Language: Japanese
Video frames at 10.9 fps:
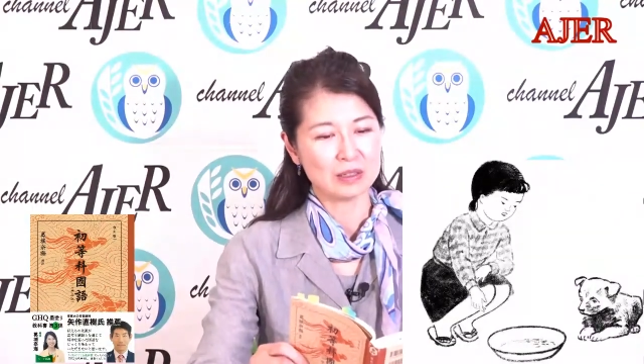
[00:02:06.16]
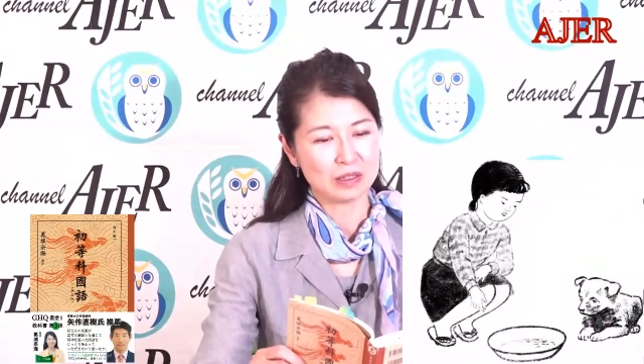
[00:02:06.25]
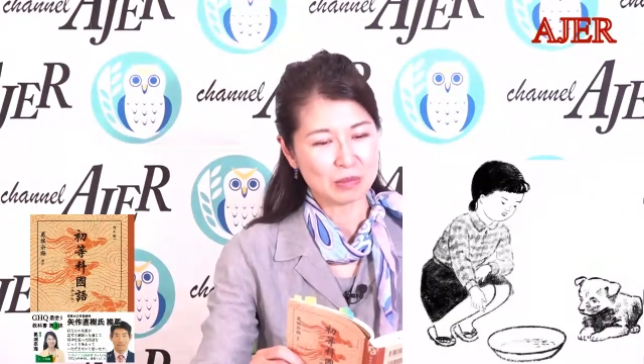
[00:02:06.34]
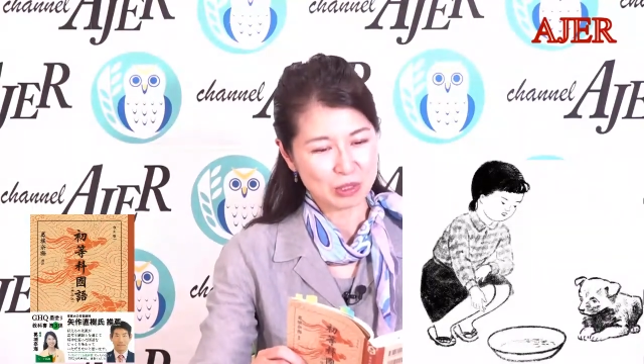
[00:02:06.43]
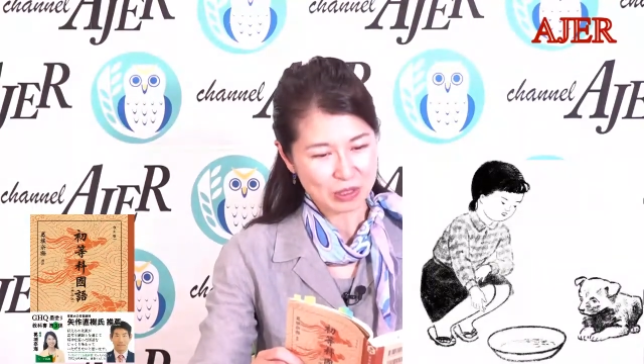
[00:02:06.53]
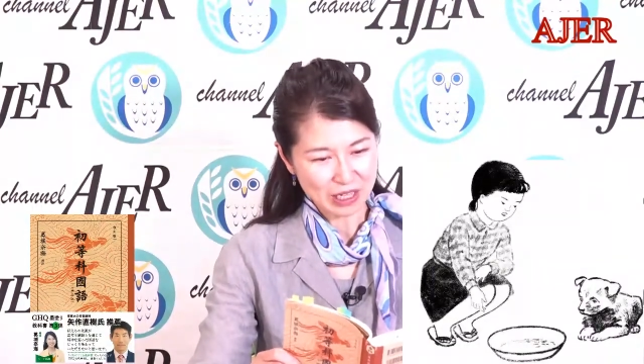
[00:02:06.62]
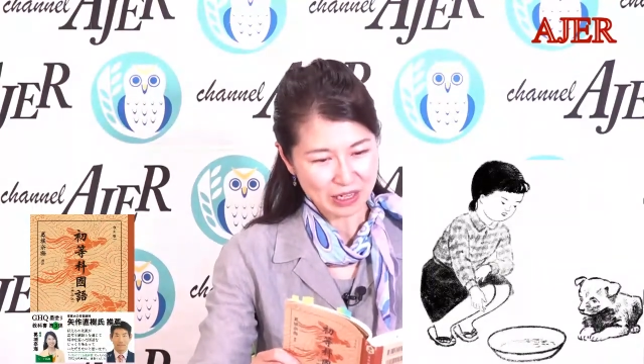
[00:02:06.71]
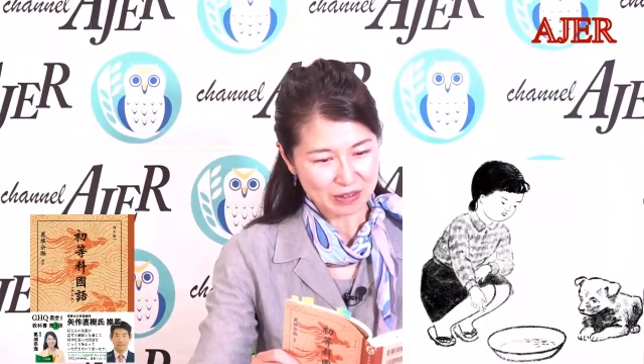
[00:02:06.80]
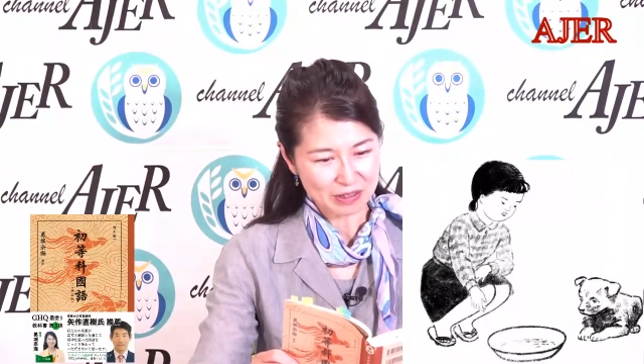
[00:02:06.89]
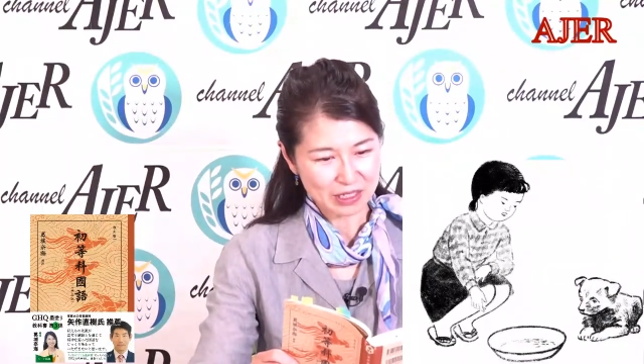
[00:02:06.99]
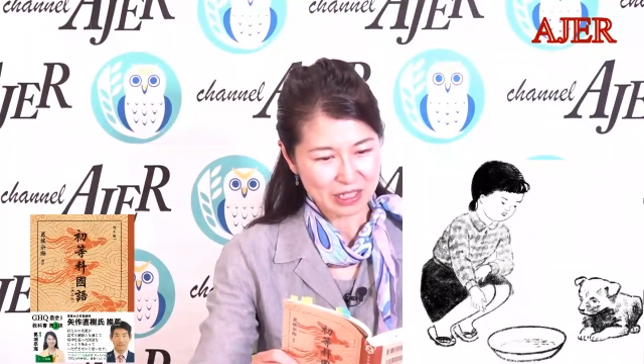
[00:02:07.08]
文子さん
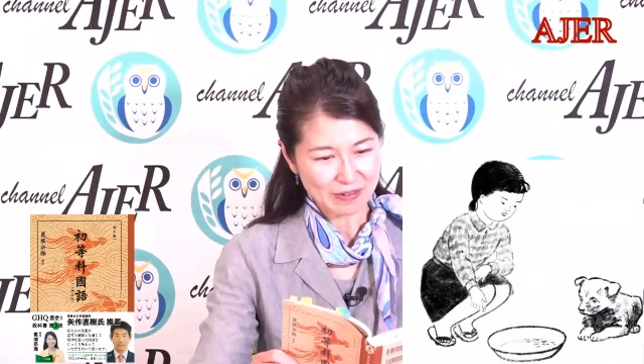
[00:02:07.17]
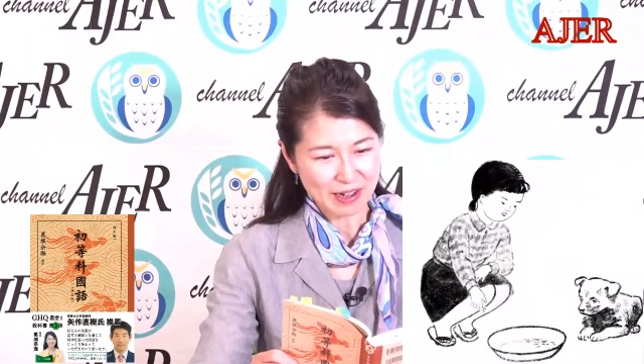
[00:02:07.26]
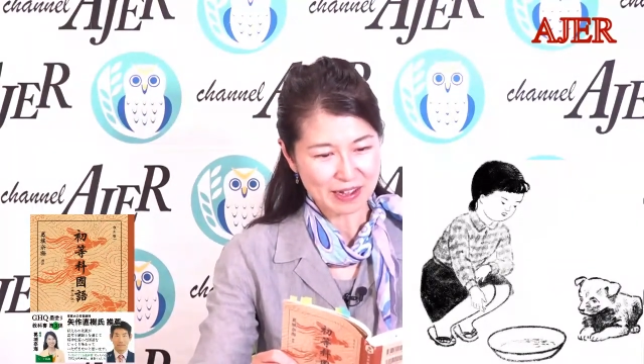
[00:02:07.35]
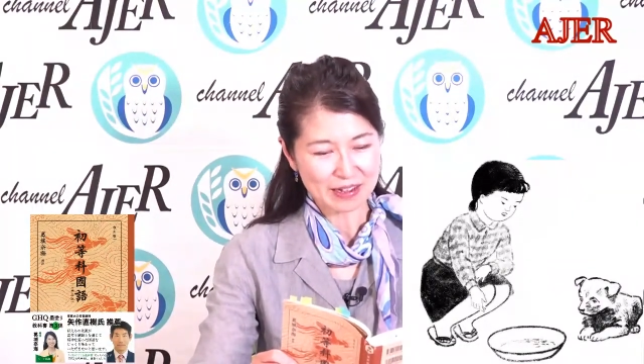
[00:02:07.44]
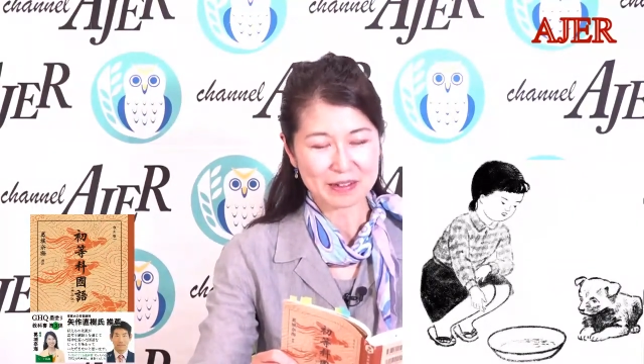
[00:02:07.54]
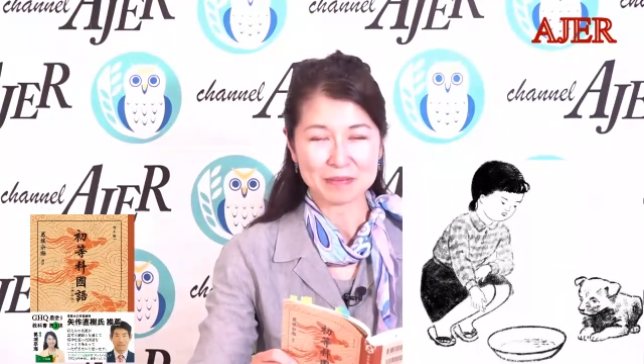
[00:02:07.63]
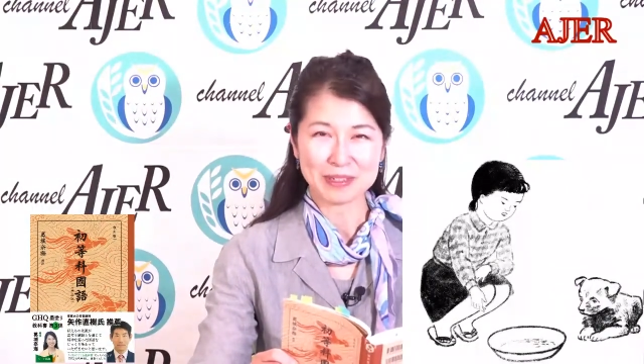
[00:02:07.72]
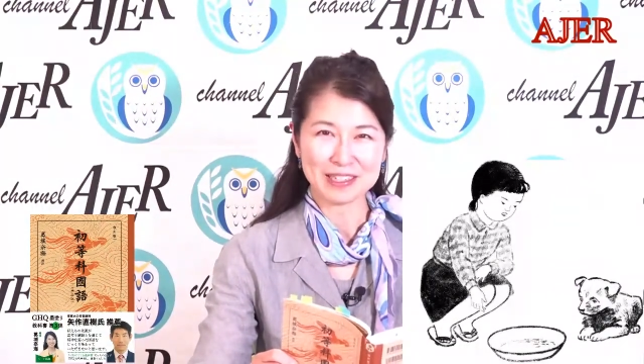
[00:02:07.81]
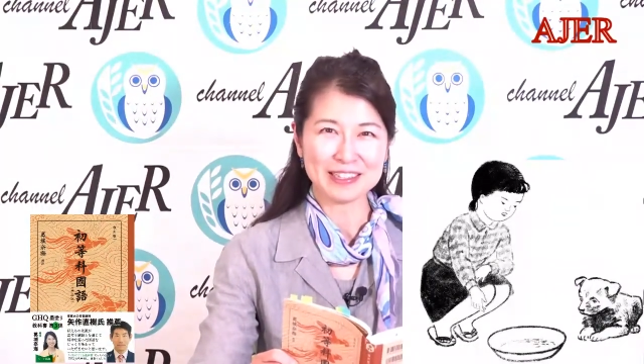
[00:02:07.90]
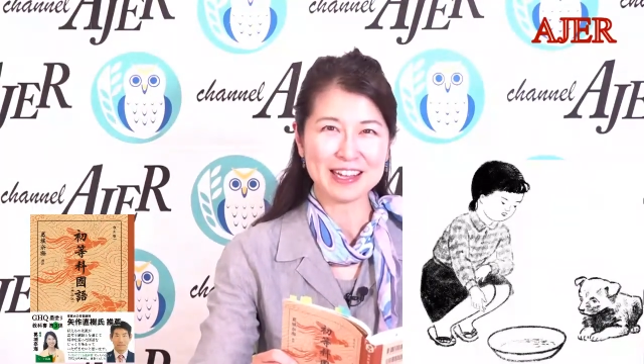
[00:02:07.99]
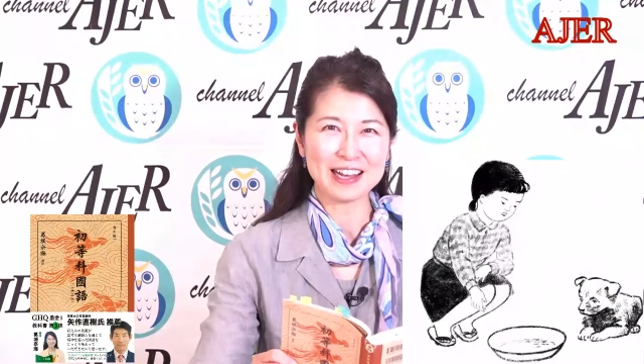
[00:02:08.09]
の家では
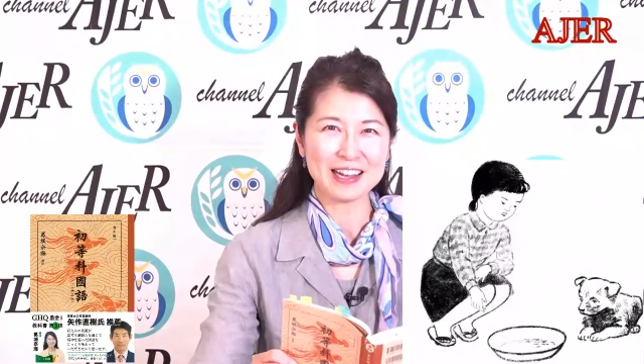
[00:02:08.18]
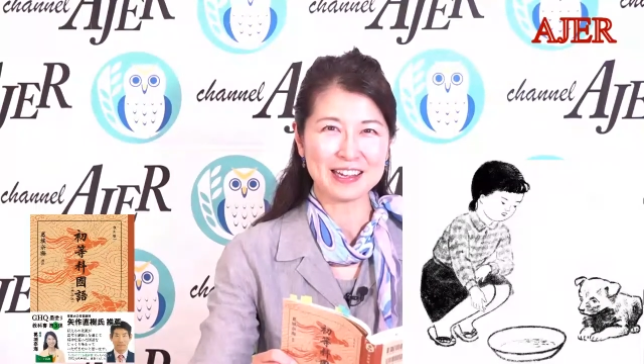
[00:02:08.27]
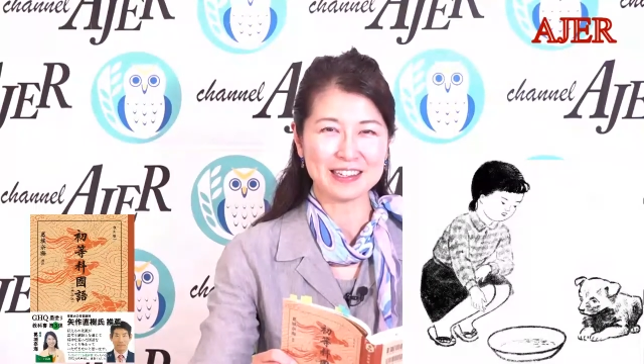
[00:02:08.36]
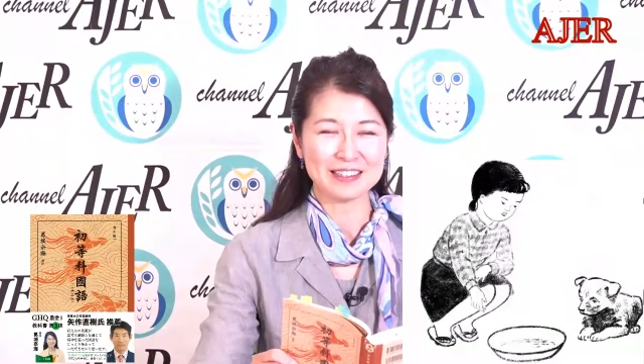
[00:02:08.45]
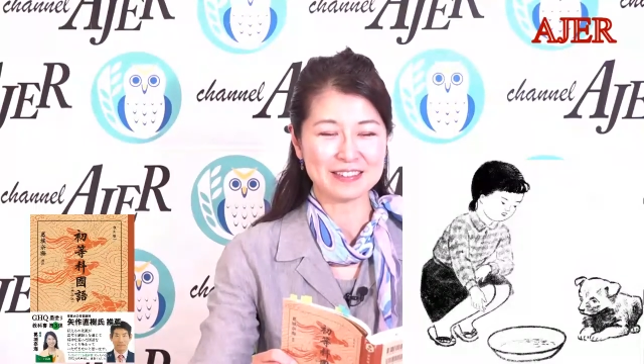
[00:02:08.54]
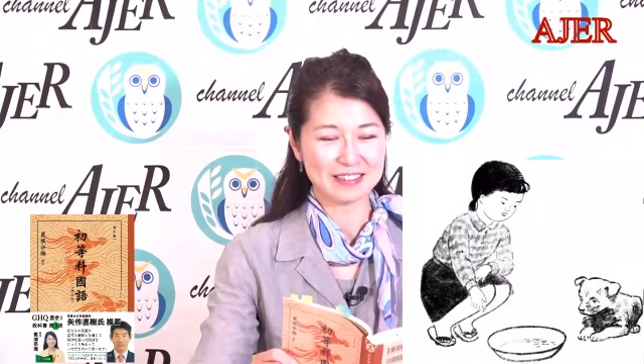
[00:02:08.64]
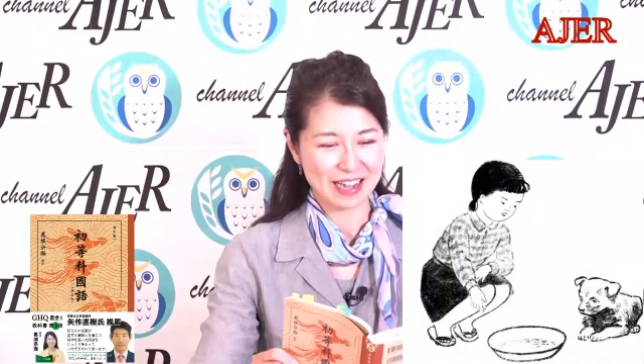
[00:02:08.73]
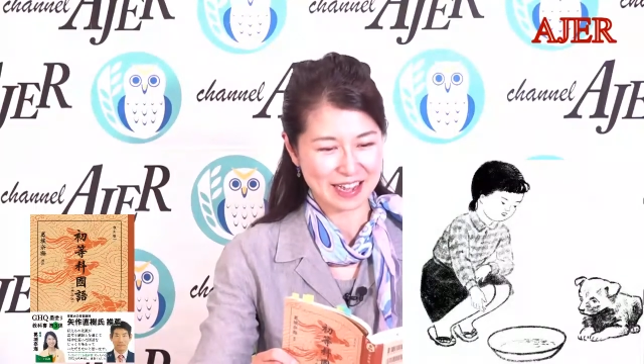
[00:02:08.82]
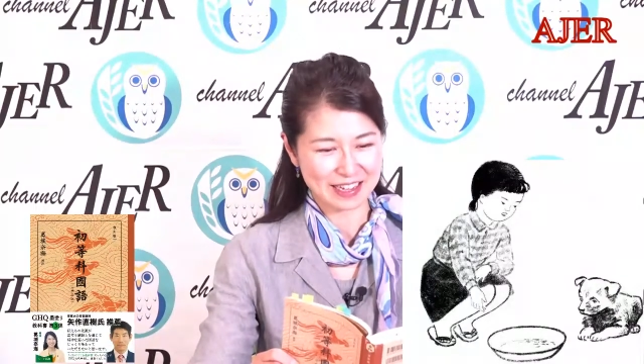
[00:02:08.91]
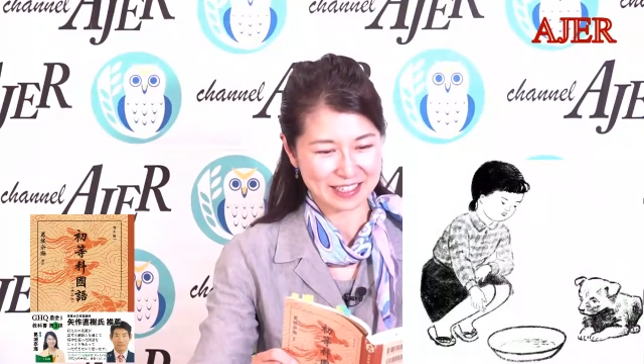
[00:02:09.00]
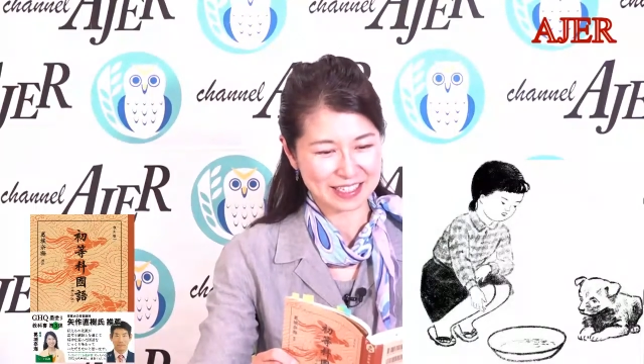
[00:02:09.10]
みんな犬
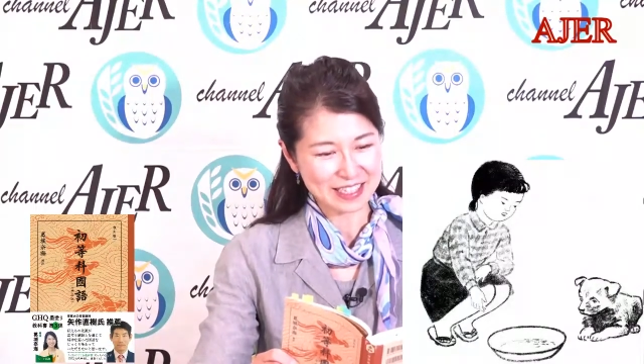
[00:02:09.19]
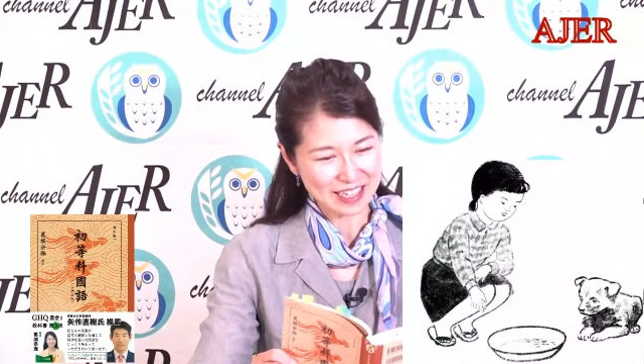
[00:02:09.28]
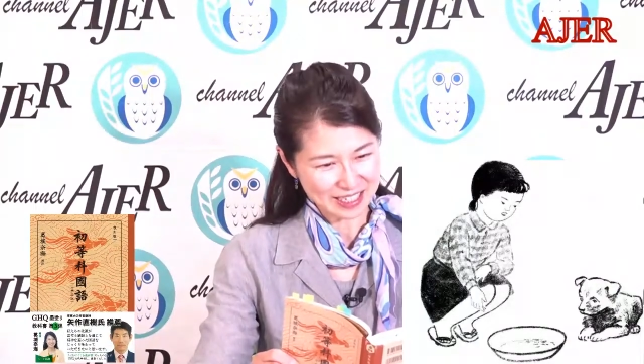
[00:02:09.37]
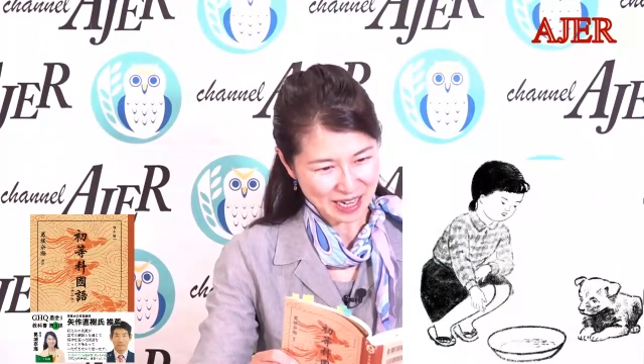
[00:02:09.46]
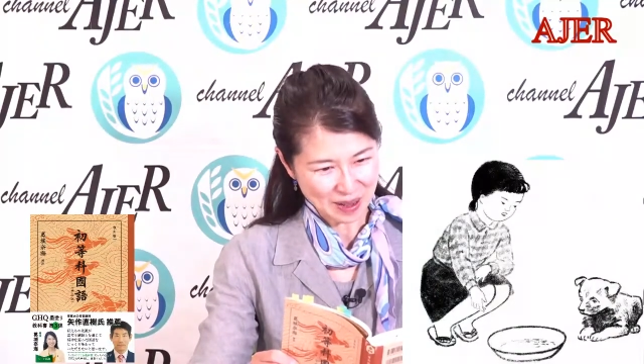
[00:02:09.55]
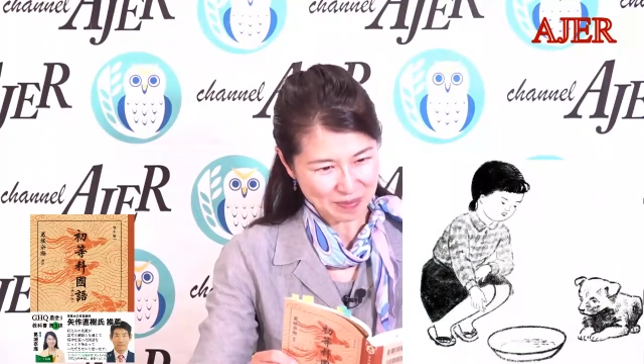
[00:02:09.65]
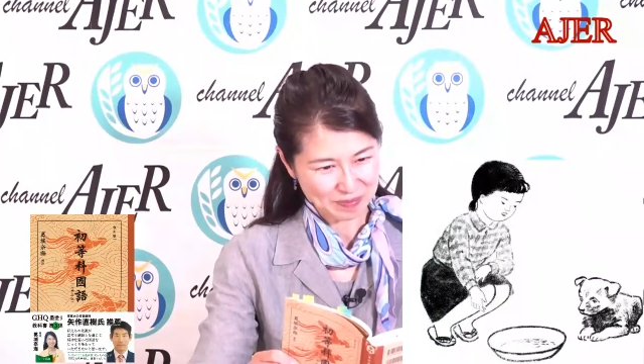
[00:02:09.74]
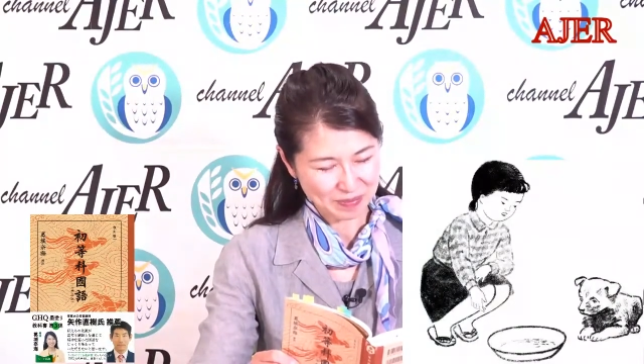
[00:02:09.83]
が好きでした。